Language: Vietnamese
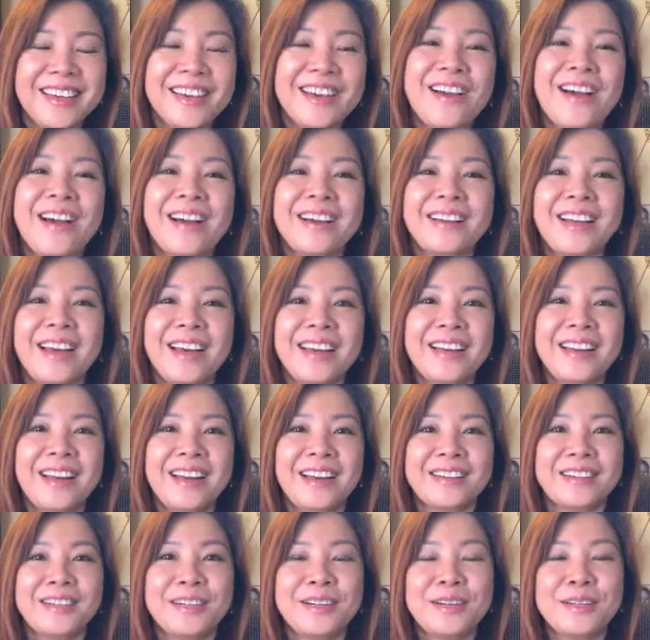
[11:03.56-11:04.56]
có ai thấy
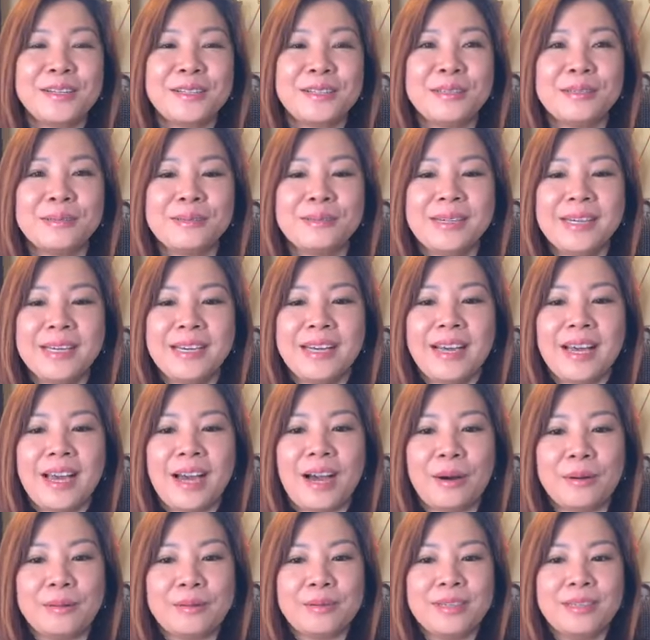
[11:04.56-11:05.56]
là rất là nhiều
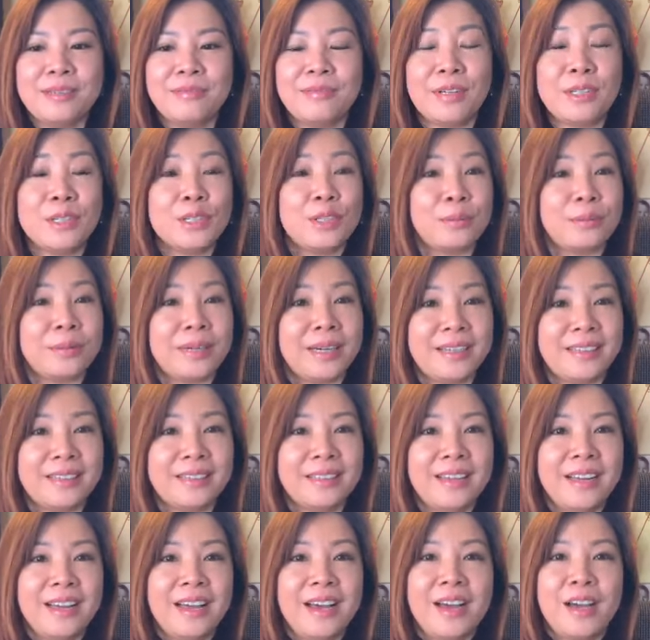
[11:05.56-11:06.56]
hầu như vân chụp hình
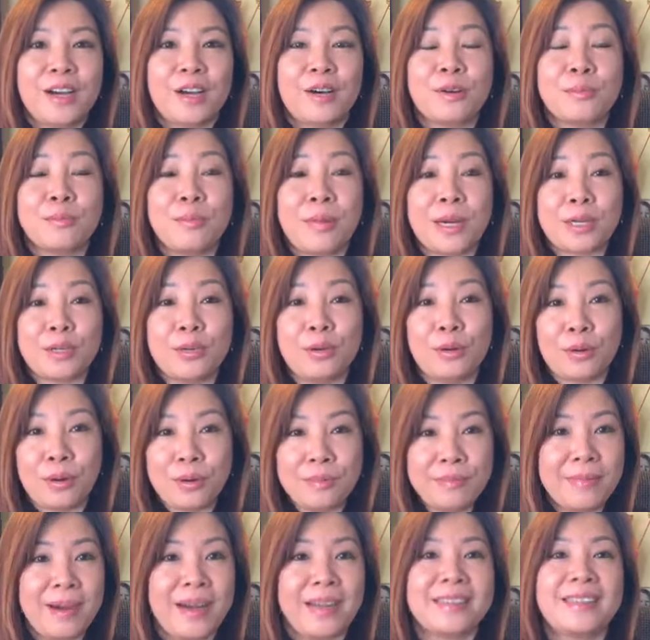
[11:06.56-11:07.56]
mặc dù có
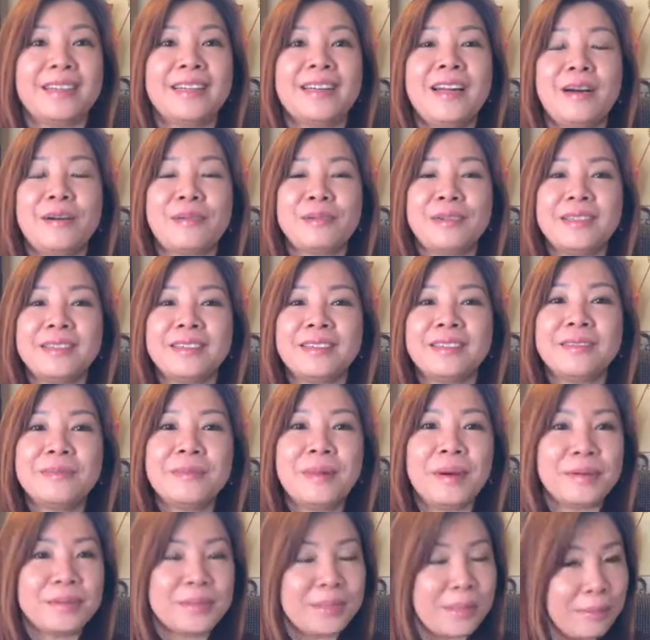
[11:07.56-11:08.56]
mệt tới đâu đi nữa
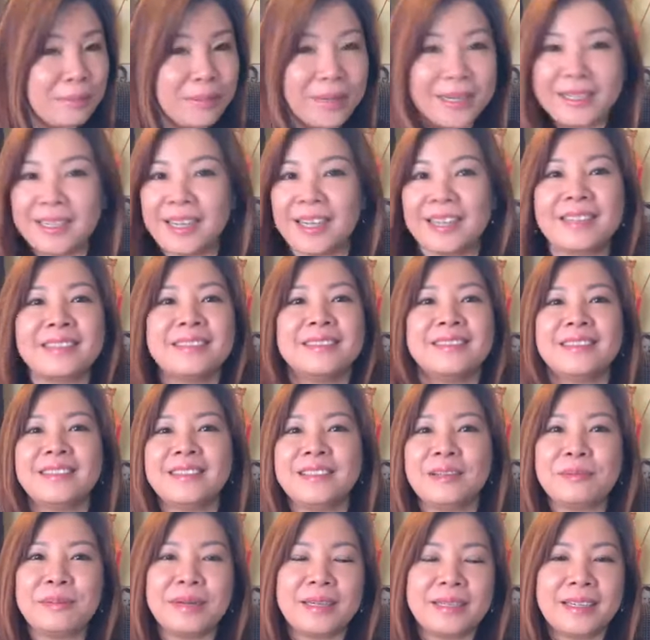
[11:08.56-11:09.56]
mà chụp hình là cười
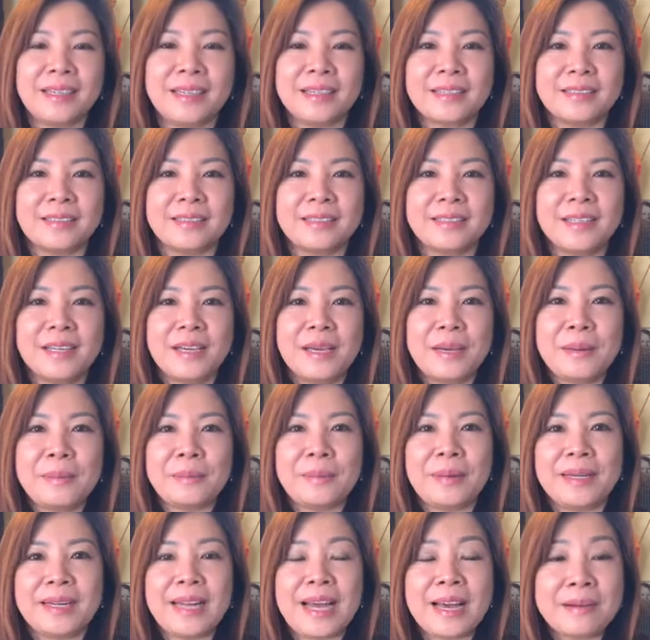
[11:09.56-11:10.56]
chụp hình là cười
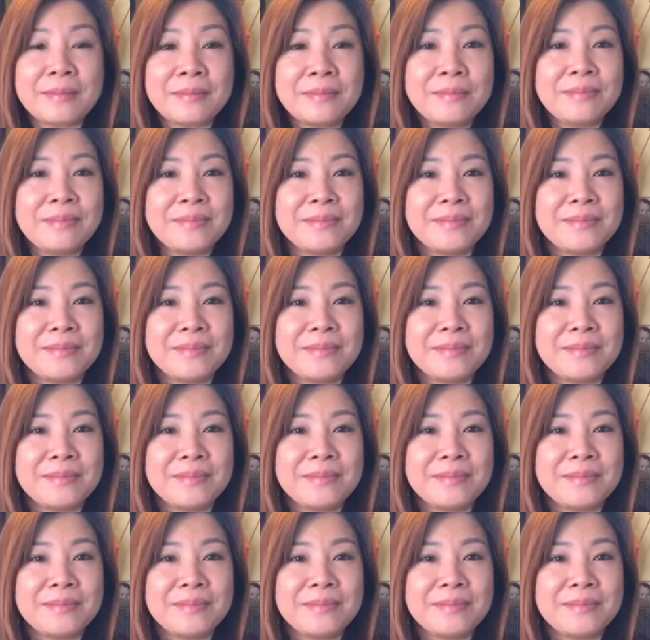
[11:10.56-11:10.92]
mà đăng